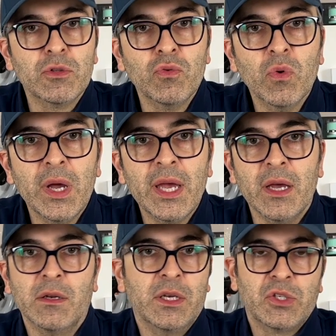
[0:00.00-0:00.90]

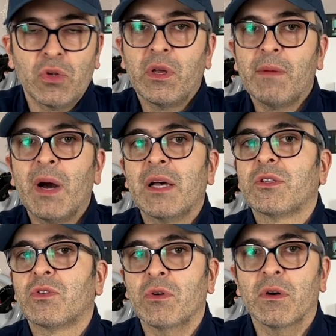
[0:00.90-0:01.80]
2, ne sono
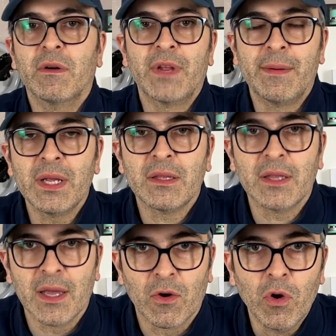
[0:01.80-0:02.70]
rimasto
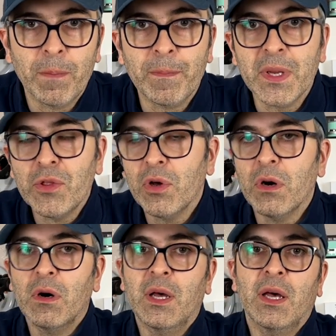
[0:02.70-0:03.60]
veramente
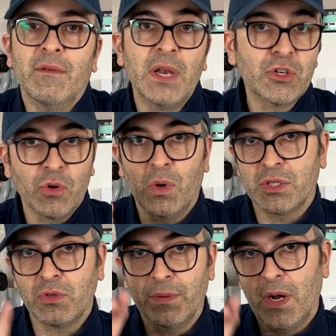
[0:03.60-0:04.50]
colpito. Eh, vi lascio qua
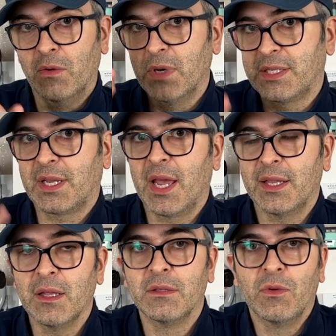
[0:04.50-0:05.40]
sopra una
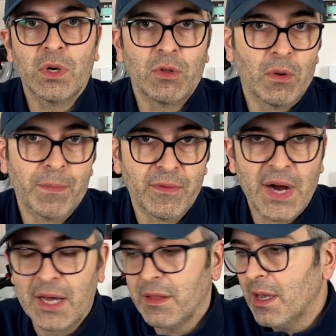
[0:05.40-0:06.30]
scheda di quando l'ho
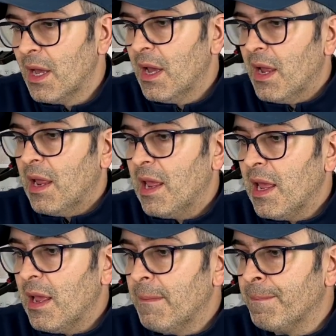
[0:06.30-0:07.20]
provati
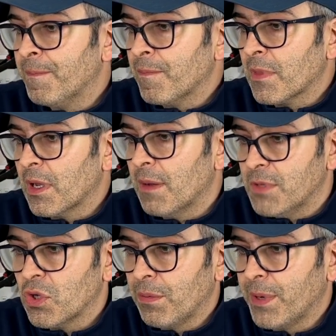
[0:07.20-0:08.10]
e ehm, mh, mi sono